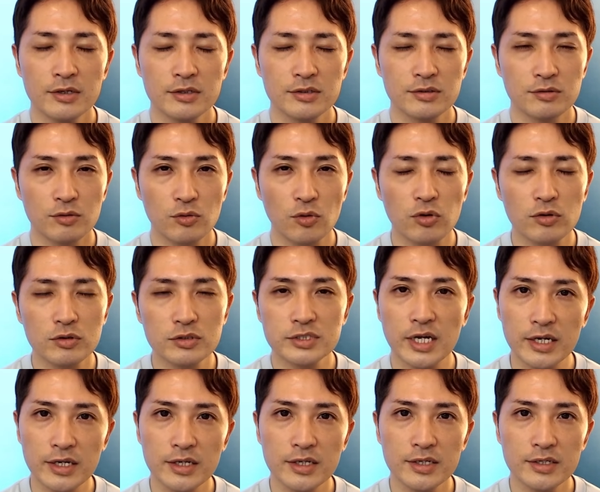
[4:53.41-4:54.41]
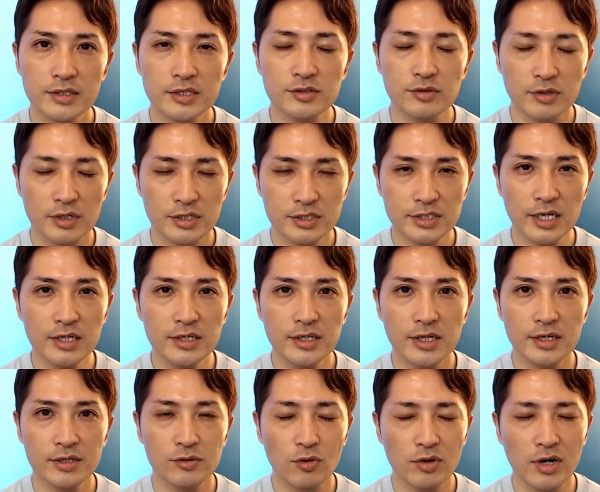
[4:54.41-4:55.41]
その国債ですよね債
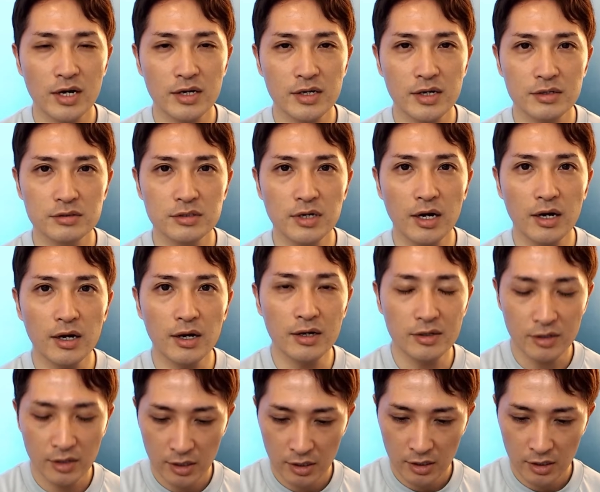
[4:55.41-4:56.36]
券の価格が